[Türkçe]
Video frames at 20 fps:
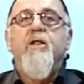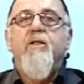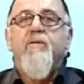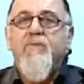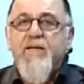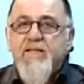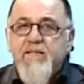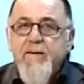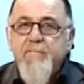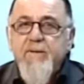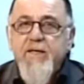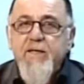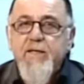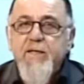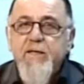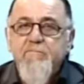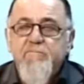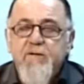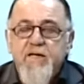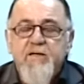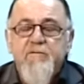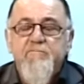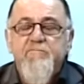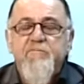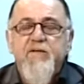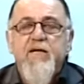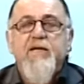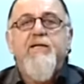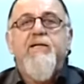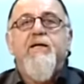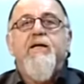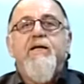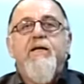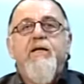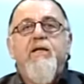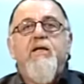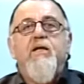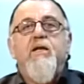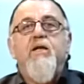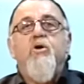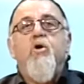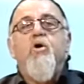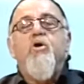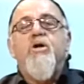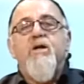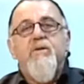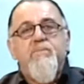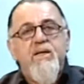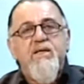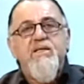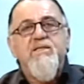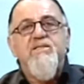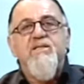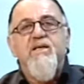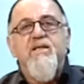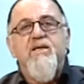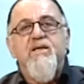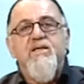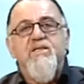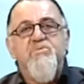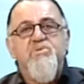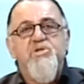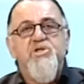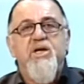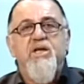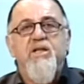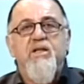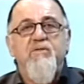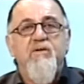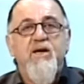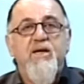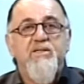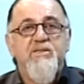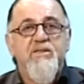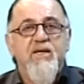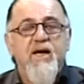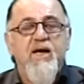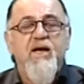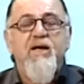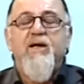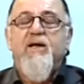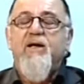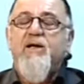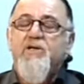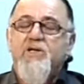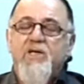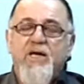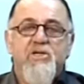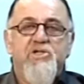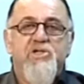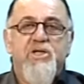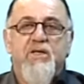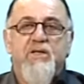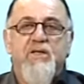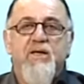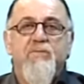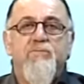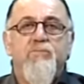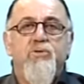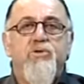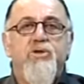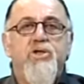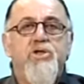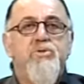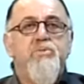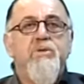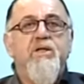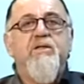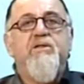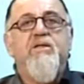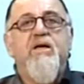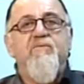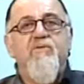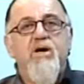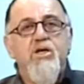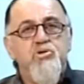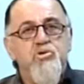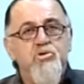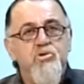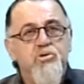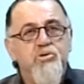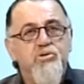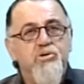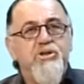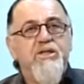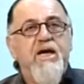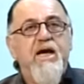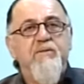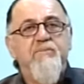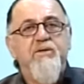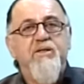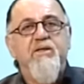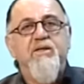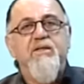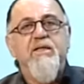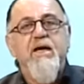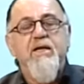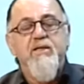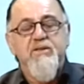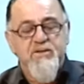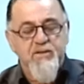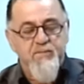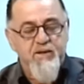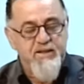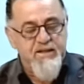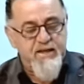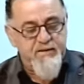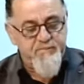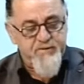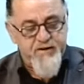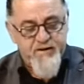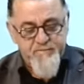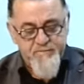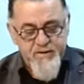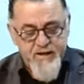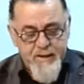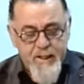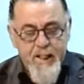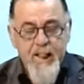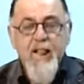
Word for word: Ve tabii ki vakıflarla ilgili öğrenmek istediğiniz bir şey de varsa gerçekten müthiş bir tevazu sahibidir de aynı zamanda İbrahim Bey.